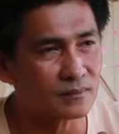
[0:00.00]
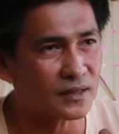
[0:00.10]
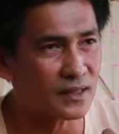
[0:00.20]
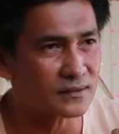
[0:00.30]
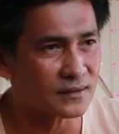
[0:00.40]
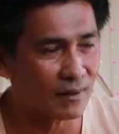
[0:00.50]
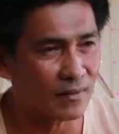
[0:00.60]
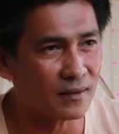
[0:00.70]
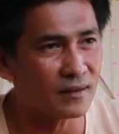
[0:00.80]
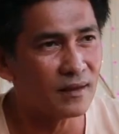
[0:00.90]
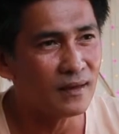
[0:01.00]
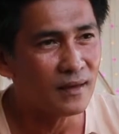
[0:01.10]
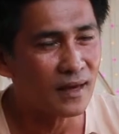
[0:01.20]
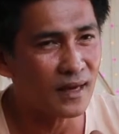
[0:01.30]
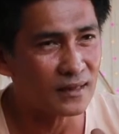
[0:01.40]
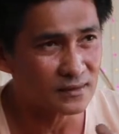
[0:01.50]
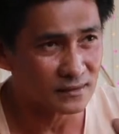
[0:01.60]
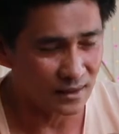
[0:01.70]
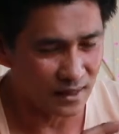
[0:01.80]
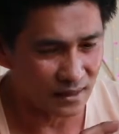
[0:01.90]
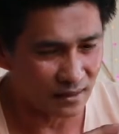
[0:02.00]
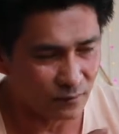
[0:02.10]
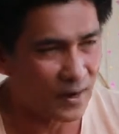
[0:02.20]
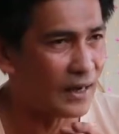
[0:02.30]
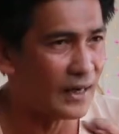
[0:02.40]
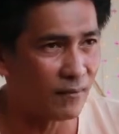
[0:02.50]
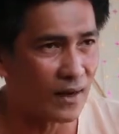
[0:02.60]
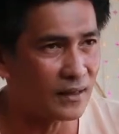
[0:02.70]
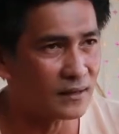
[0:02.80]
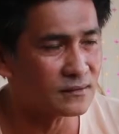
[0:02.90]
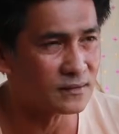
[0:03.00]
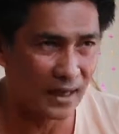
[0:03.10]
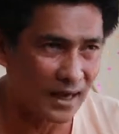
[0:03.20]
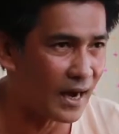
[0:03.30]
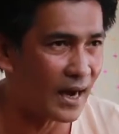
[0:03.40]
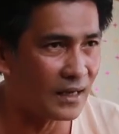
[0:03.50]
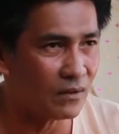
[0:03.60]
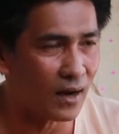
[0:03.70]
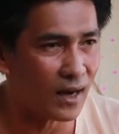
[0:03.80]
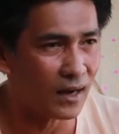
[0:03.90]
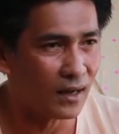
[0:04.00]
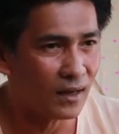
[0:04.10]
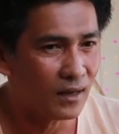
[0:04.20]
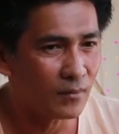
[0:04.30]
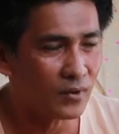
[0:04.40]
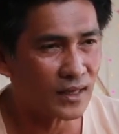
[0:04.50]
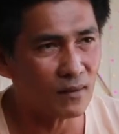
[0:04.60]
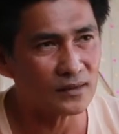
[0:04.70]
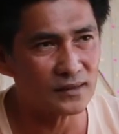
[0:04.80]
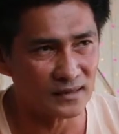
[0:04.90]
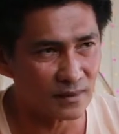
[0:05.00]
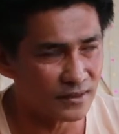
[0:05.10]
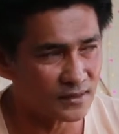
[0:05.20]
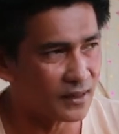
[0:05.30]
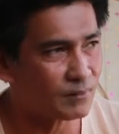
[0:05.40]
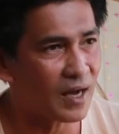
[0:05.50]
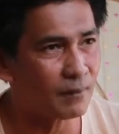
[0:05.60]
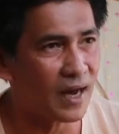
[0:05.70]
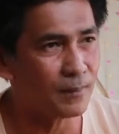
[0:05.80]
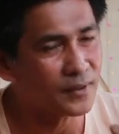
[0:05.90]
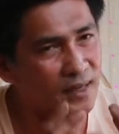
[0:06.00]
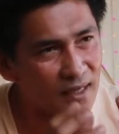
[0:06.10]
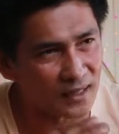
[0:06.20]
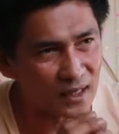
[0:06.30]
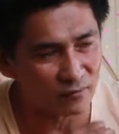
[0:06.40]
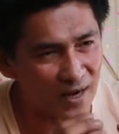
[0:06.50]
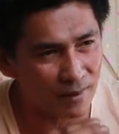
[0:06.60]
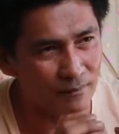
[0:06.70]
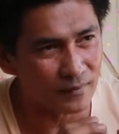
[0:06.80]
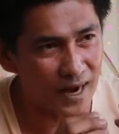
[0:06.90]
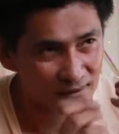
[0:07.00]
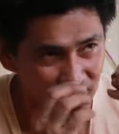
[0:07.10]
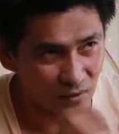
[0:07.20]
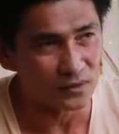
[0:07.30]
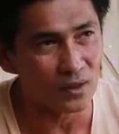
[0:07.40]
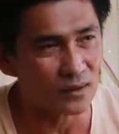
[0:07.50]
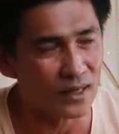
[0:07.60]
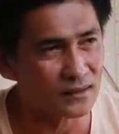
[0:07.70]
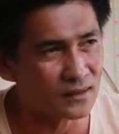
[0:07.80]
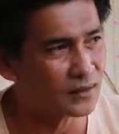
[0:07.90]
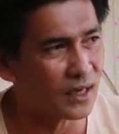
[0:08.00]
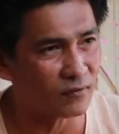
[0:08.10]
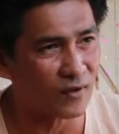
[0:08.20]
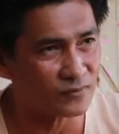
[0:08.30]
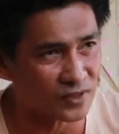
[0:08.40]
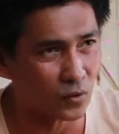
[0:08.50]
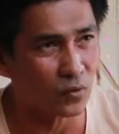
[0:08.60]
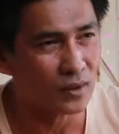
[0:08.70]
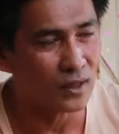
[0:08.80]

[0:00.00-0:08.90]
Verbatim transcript: เพื่อจะทำให้ให้ฝ่ายใดฝ่ายหนึ่งเสียหาย หรือว่าพูดง่ายว่าเสียทรัพย์เสียถึงกันมากมาย เพื่อให้เกิดความอัตลดเท่านั้น คือเกิดความสนุก